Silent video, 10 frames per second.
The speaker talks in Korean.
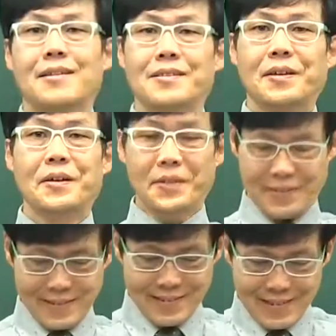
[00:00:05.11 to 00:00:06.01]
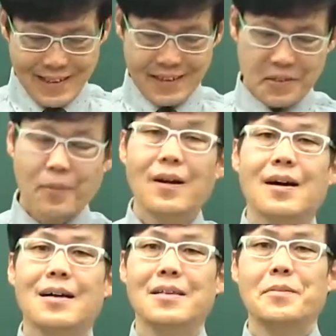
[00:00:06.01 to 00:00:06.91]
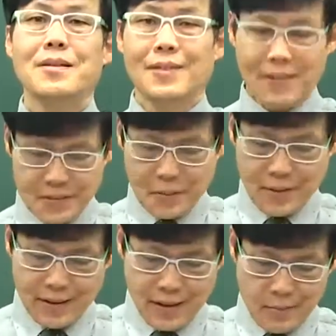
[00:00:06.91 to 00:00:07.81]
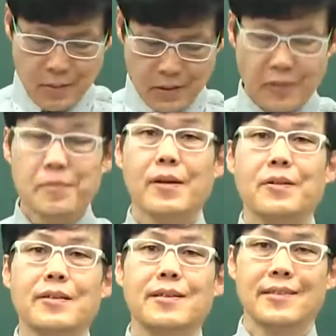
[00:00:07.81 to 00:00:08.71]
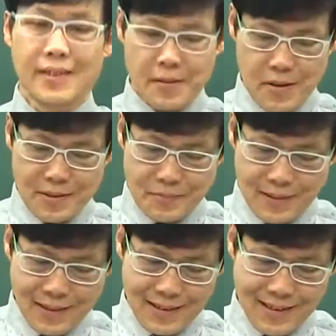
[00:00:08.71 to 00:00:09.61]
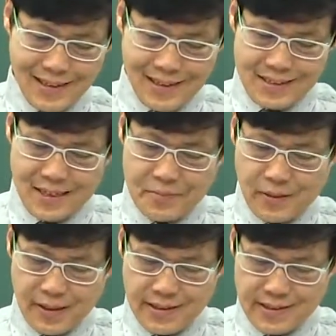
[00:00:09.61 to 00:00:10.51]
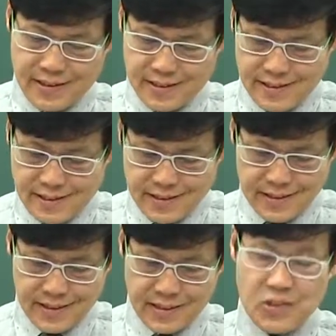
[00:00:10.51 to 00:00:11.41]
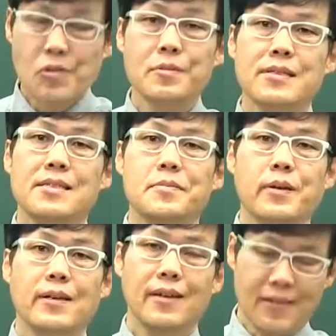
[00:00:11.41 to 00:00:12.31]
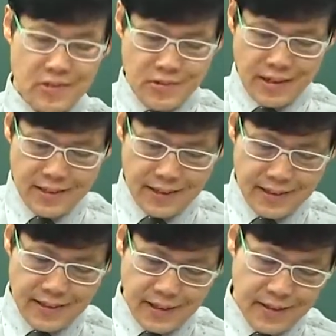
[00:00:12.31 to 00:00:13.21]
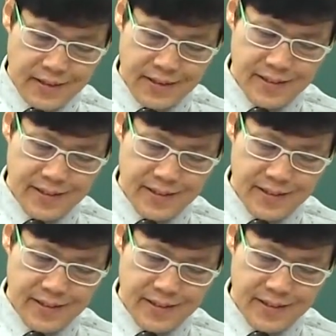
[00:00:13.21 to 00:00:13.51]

안녕하세요. 네, 소방 아카데미에서 소방관계 법규를 맡고 있는 임현입니다. 자, 이번에 이제 기출문제집이 출간이 됐는데요.